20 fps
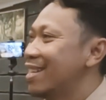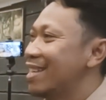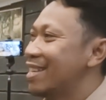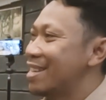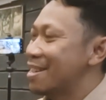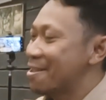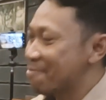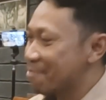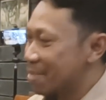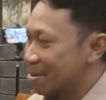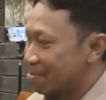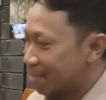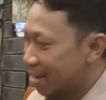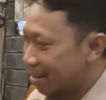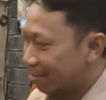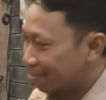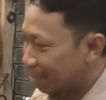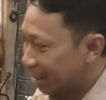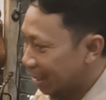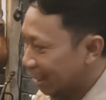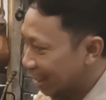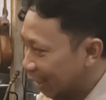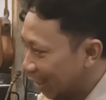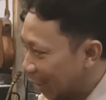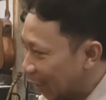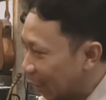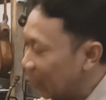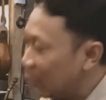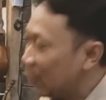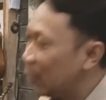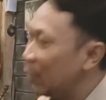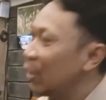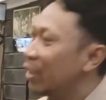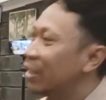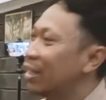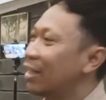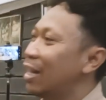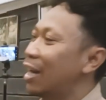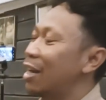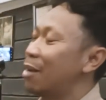yang memang beliau
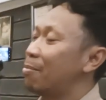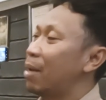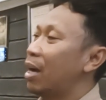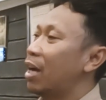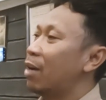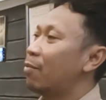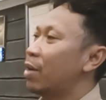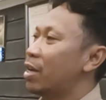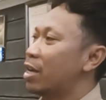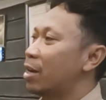di dalam agama